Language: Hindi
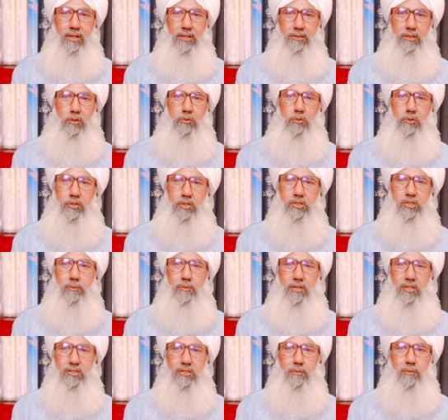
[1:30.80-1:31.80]
या किसी
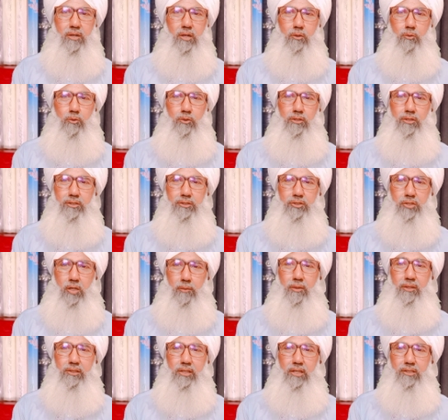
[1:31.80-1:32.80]
भी किस्म का कोई
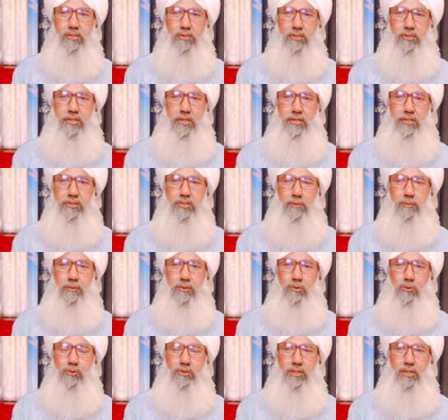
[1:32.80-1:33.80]
शरबत है जैसे ठंडे
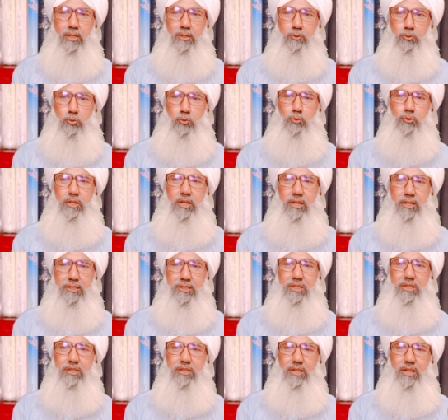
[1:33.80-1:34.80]
शरबत होते हैं दूध है
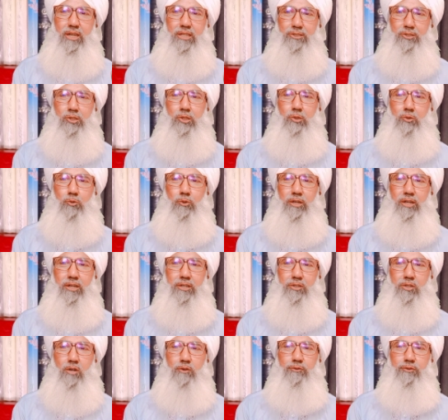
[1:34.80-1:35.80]
खीर है चीकू है
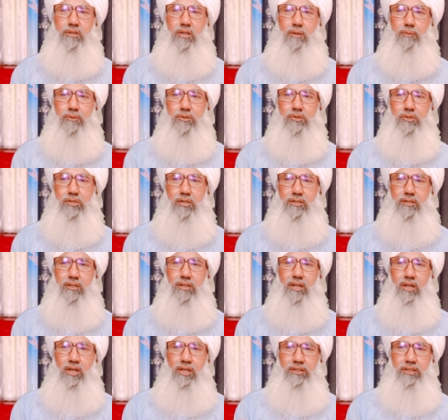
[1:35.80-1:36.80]
टॉफ़ियाँ बिस्कट
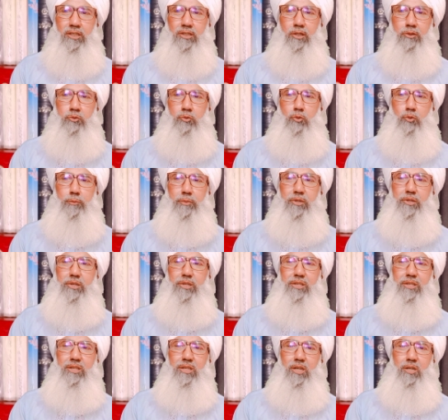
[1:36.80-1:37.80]
या कद्दू
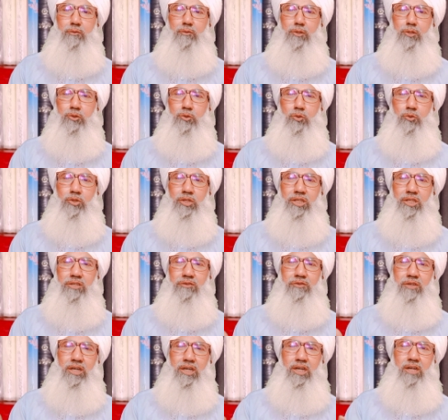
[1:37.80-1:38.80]
भिंडी अरबी तोरी
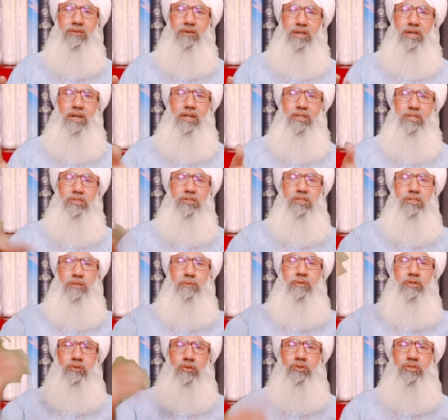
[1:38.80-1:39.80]
वगैरह वगैरह इस किस्म
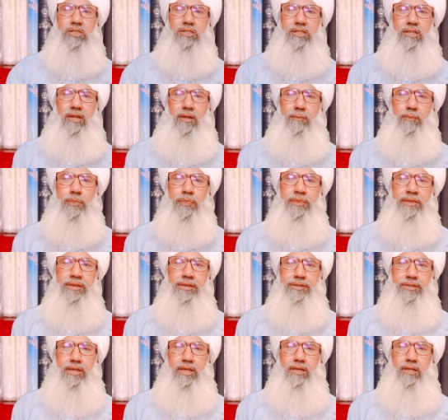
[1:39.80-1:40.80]
की जो चीज़ें हैं
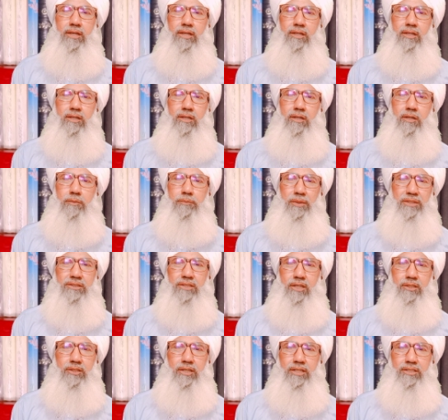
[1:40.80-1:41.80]
ये बंद
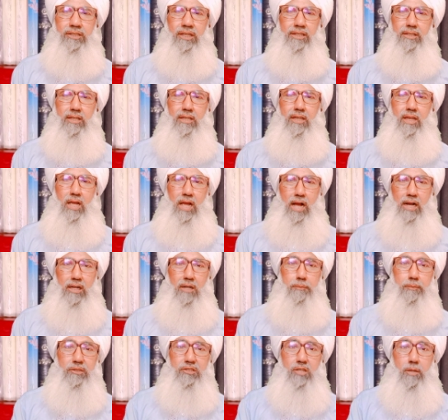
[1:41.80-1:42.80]
कर देनी चाहिए
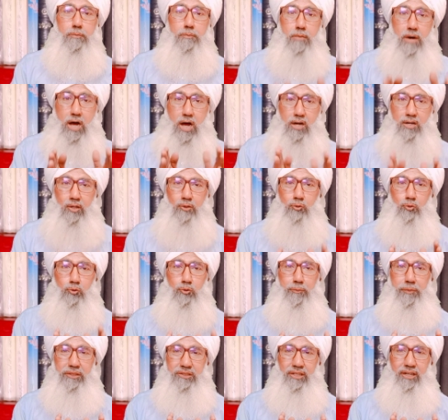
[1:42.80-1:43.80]
अगर बच्चा माँ का
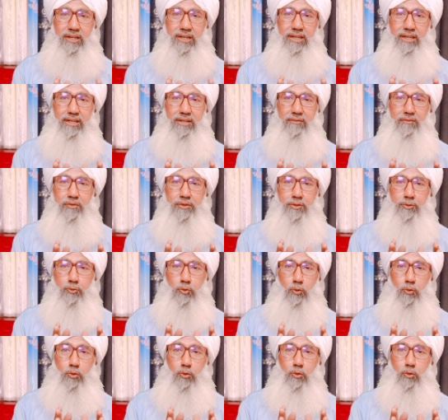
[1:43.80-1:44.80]
दूध पीता है तो